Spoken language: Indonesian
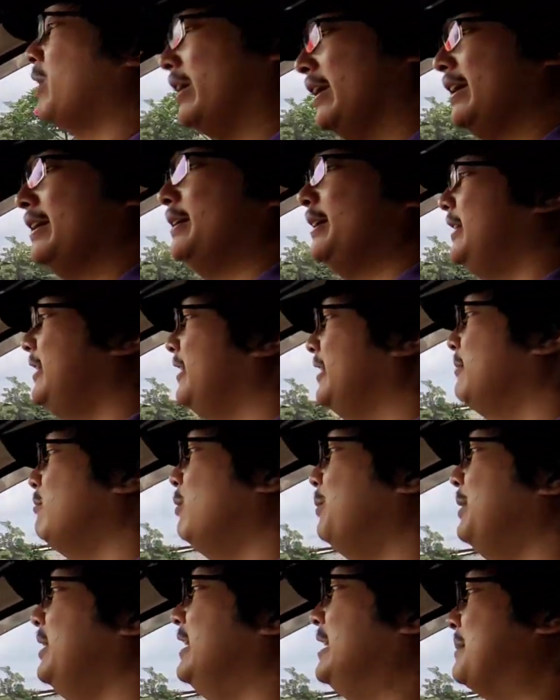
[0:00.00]
ya, intinya
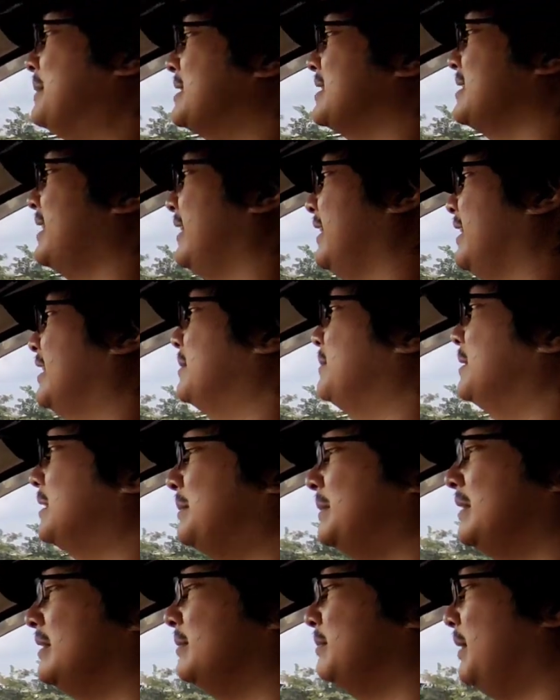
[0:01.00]
mobil ini masih enak
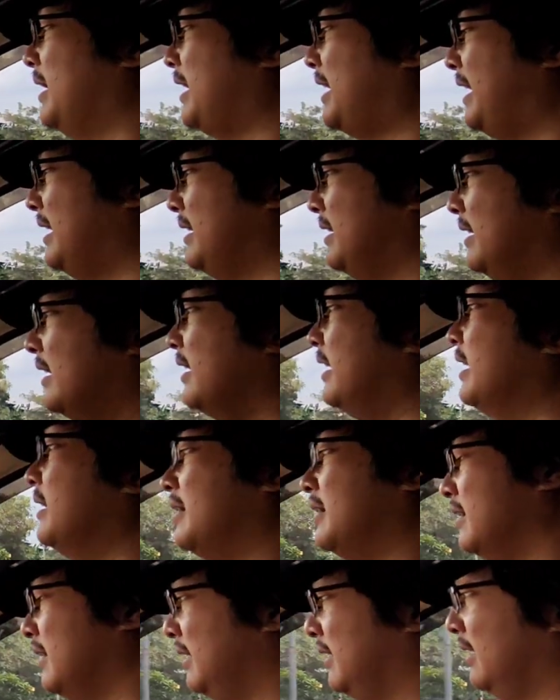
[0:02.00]
teman-teman bahkan
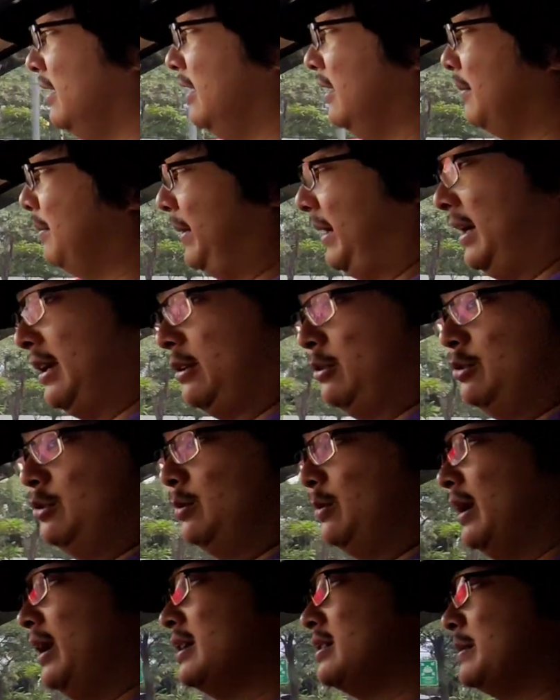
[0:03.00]
dengan pelak 17
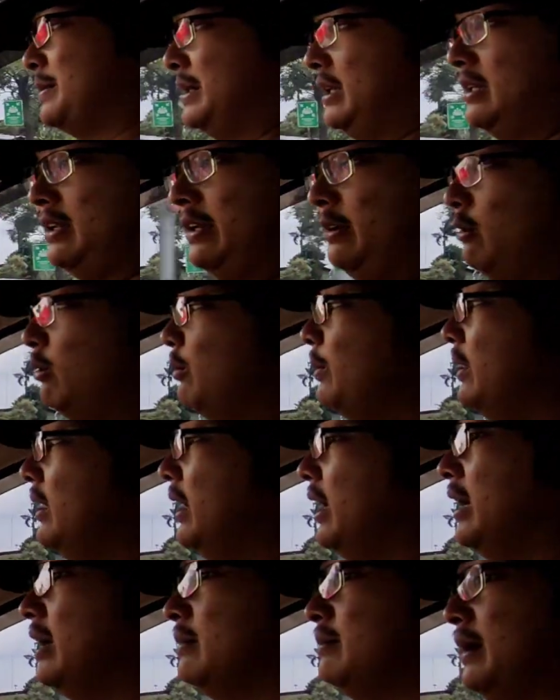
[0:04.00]
seperti tadi gue
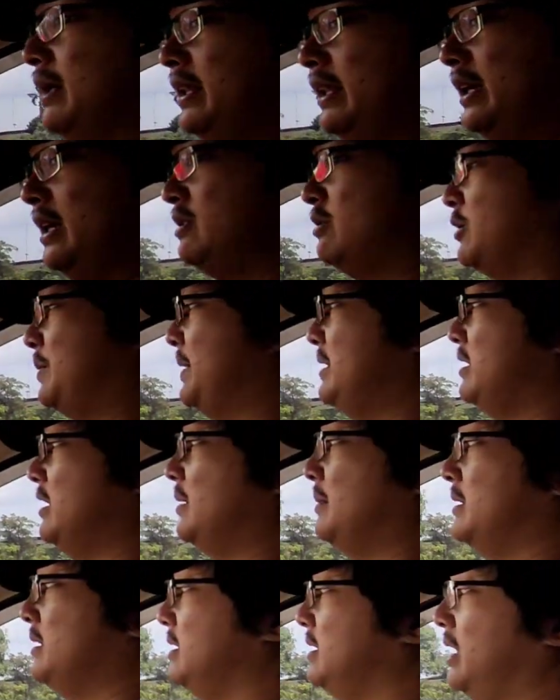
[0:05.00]
bilang bandingan
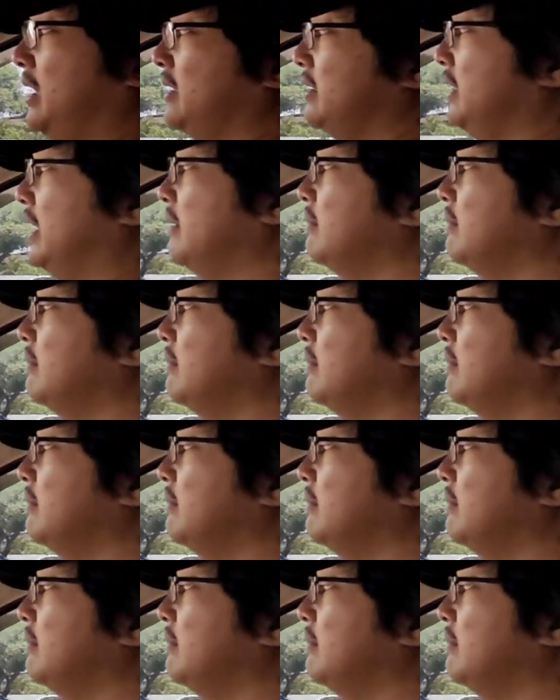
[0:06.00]
suspensinya masih sangat